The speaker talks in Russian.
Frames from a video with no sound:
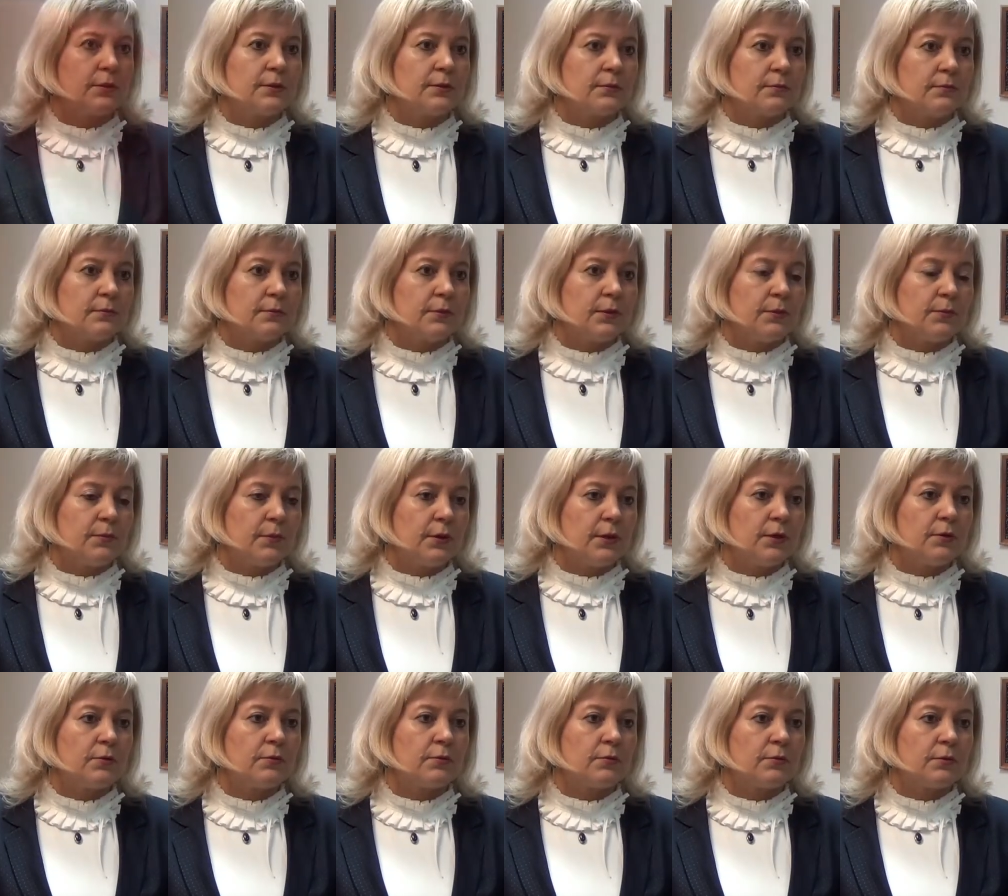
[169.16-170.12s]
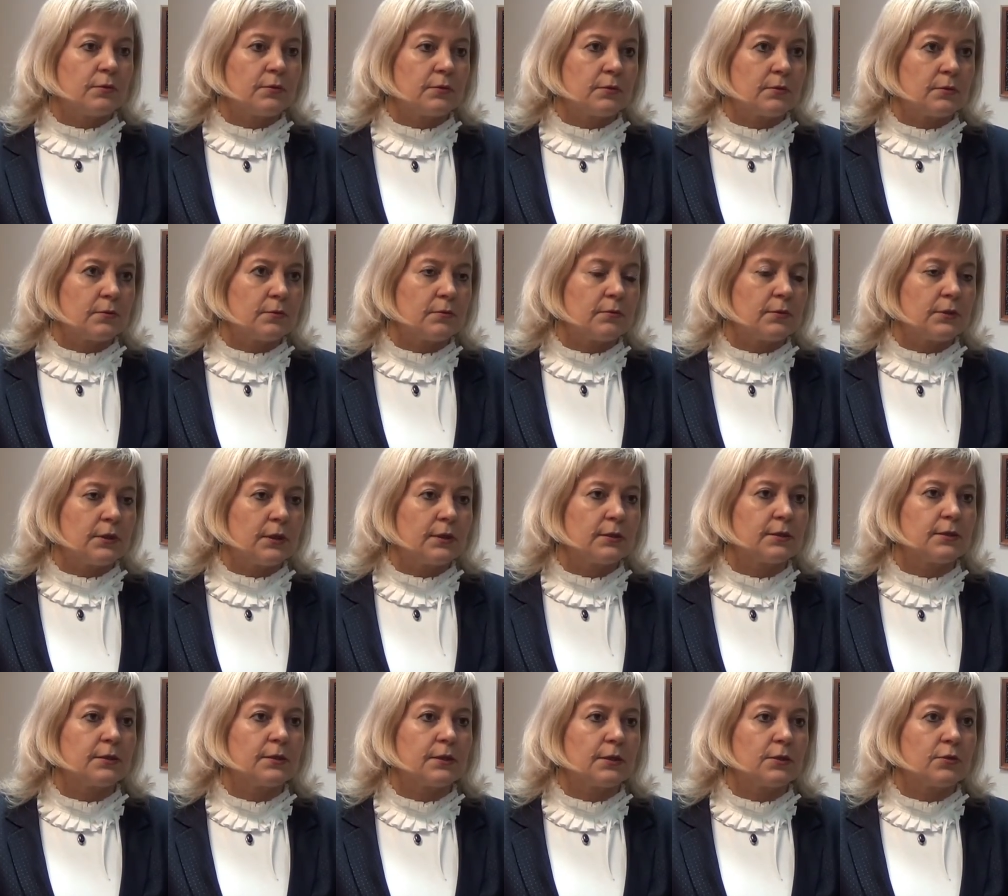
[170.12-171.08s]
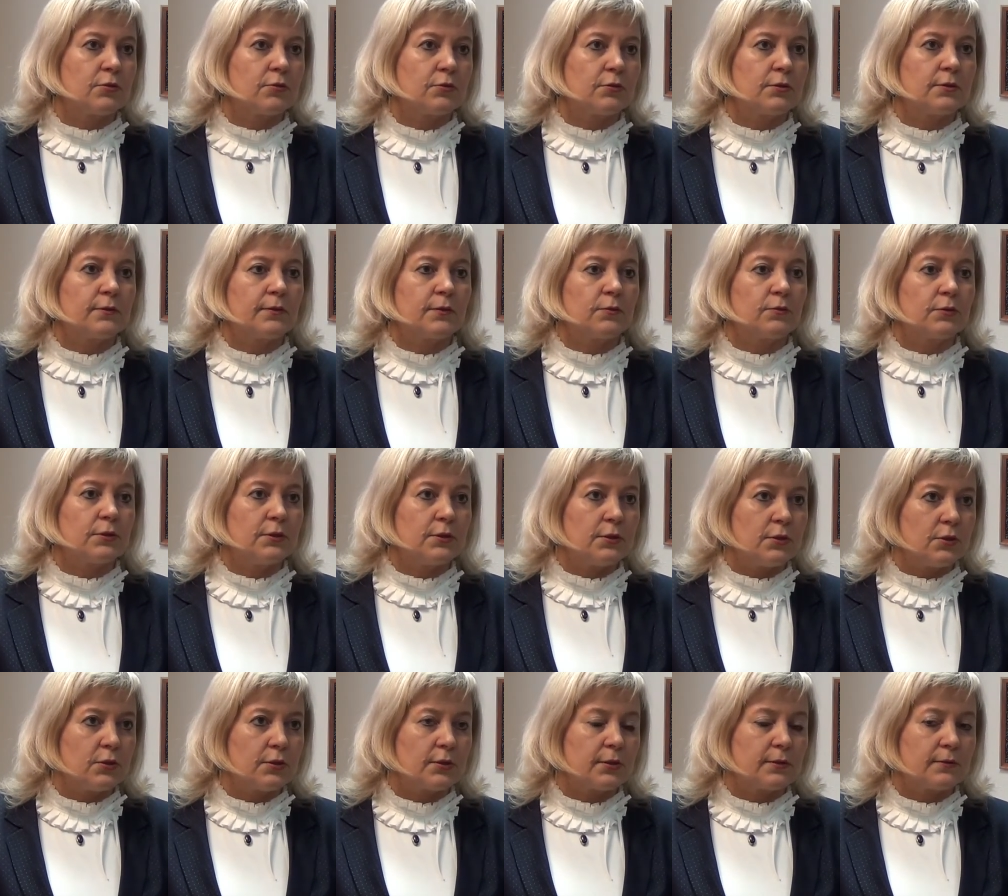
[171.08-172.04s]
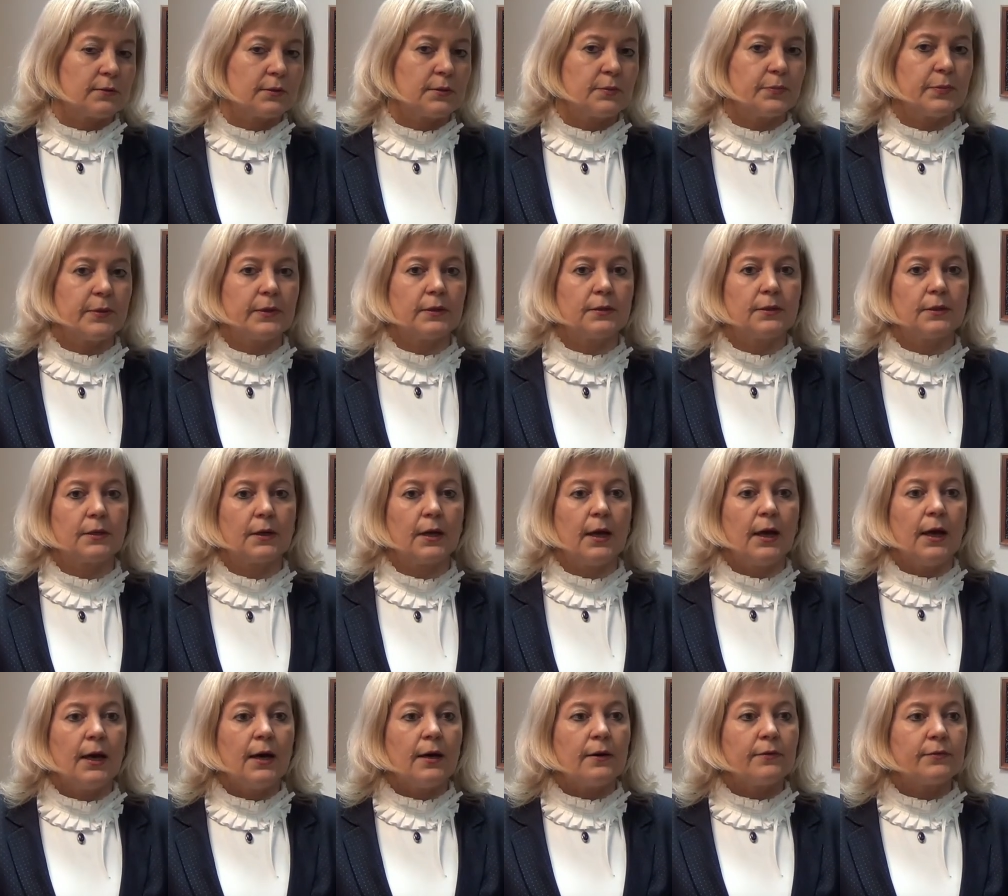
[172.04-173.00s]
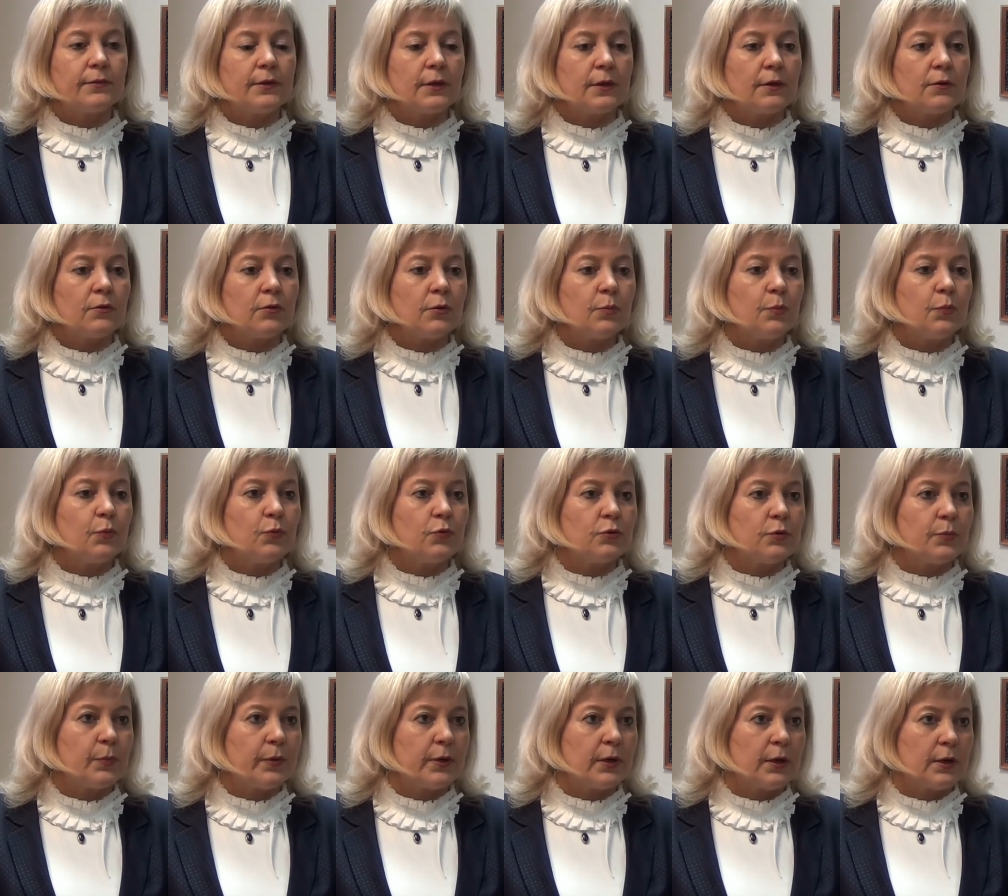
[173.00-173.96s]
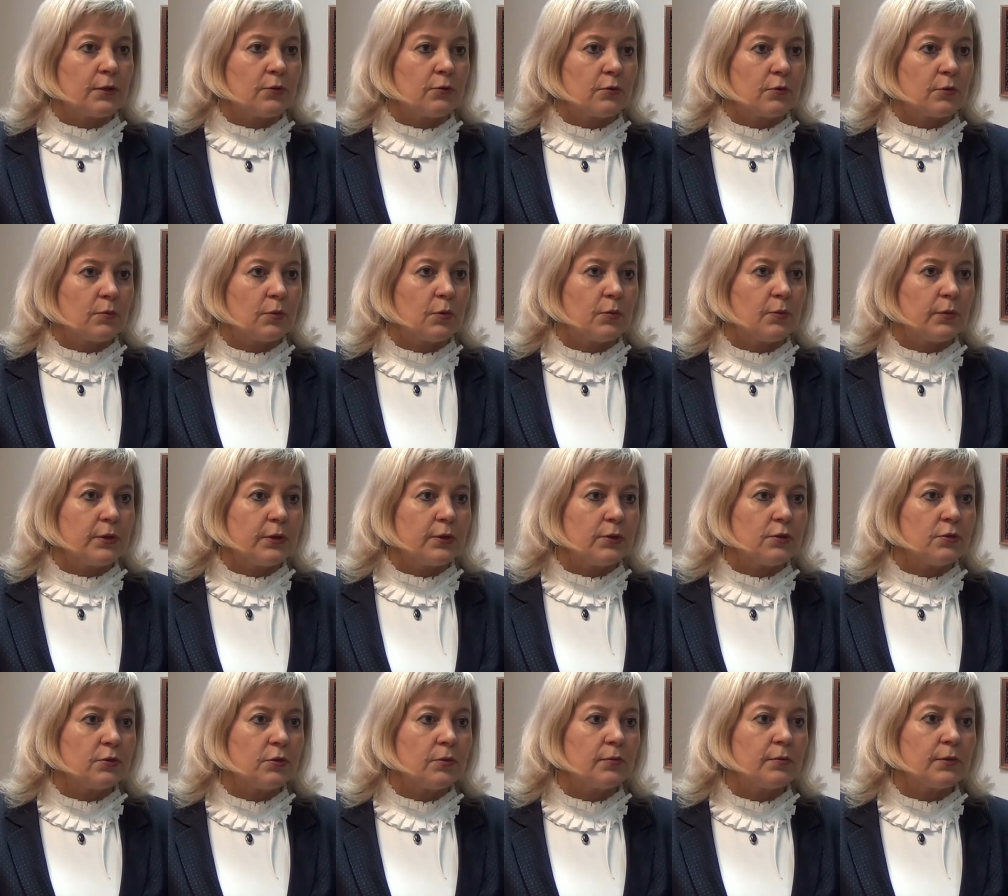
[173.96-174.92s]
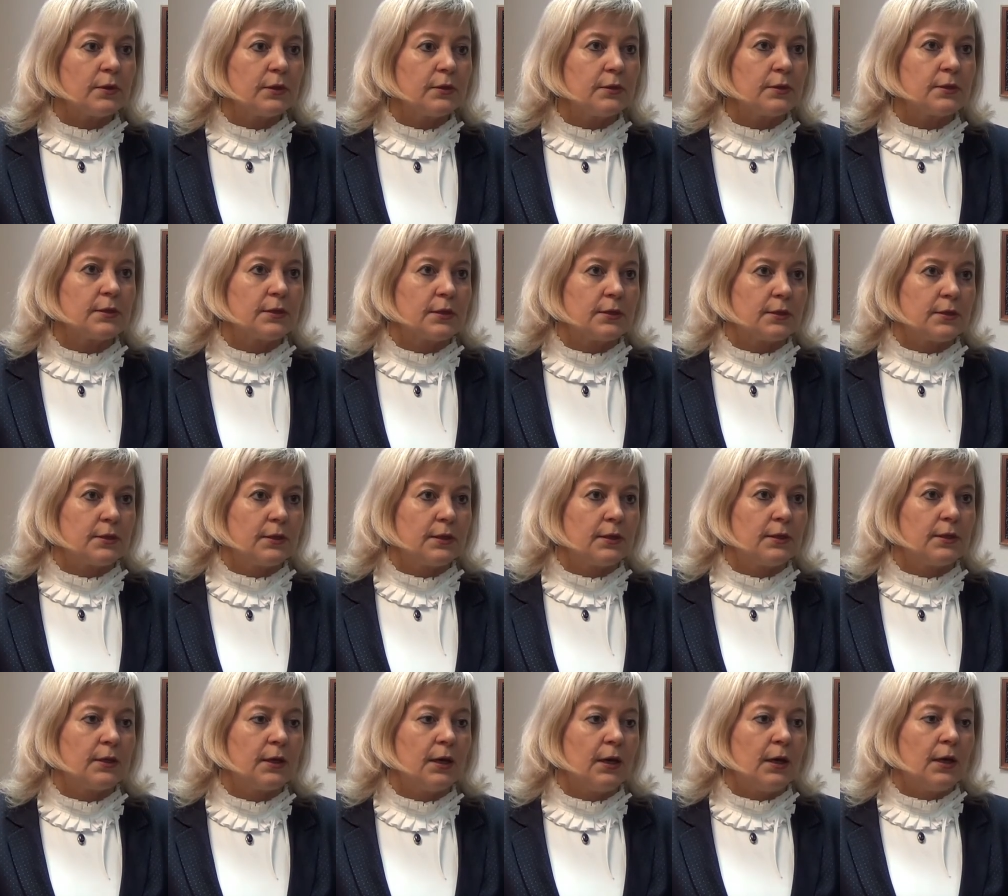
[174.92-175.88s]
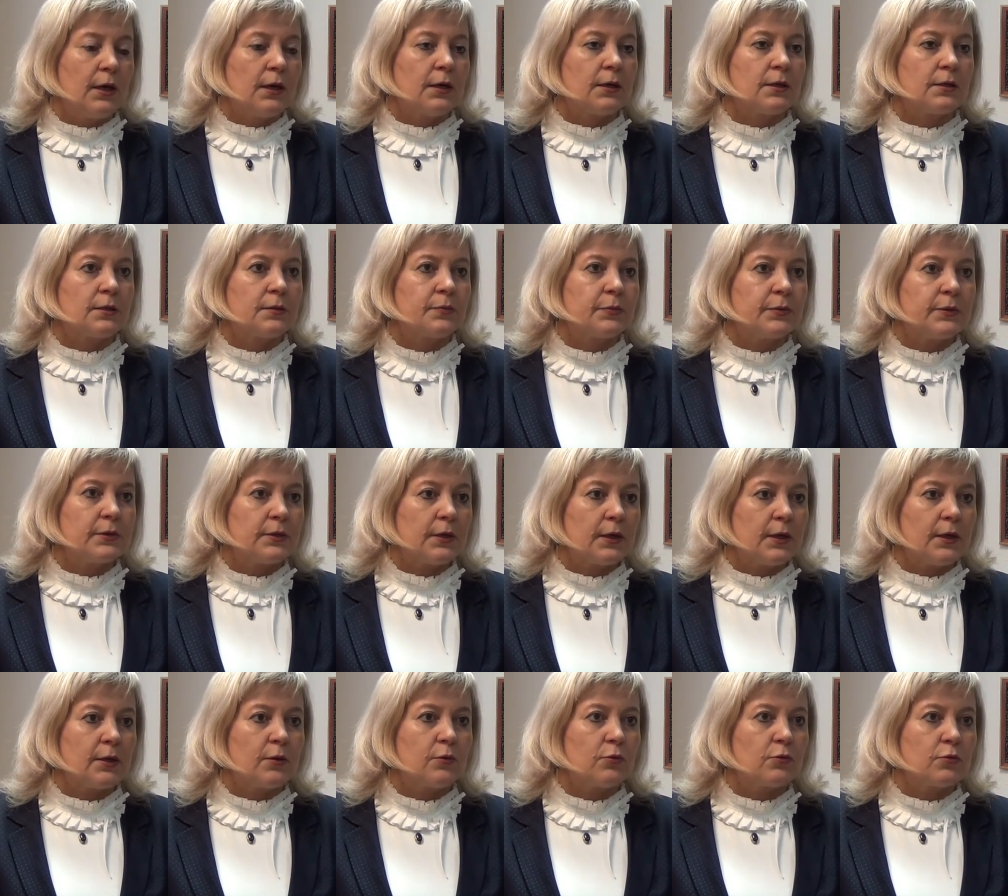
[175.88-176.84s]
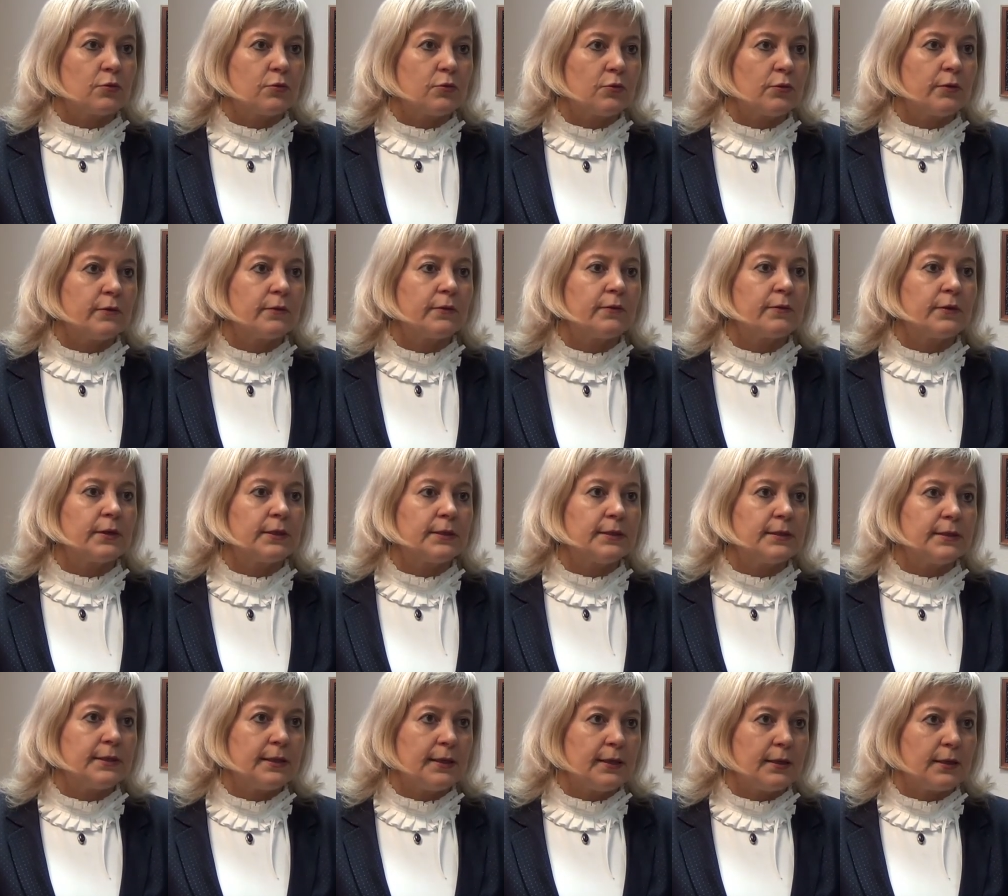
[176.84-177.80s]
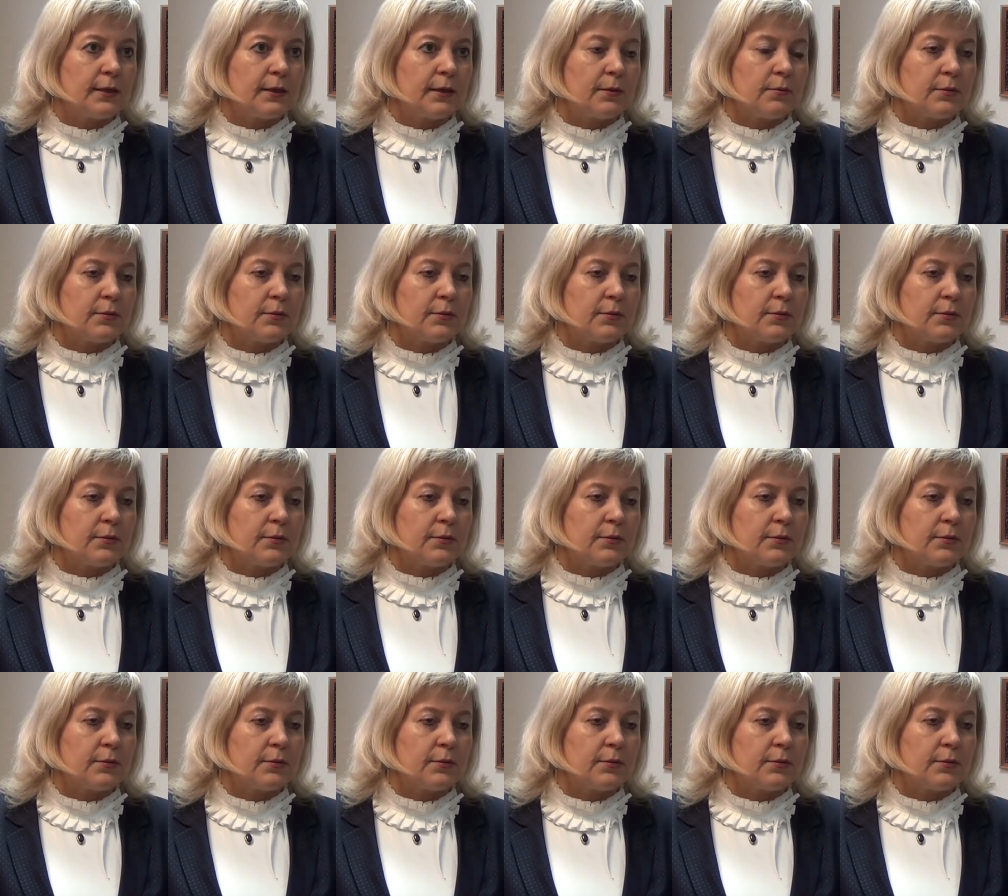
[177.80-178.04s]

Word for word: имеют э, диагноз расстройства аутистического спектра. Второй путь, по которому мы идем, это создание э, специальных условий в отдельных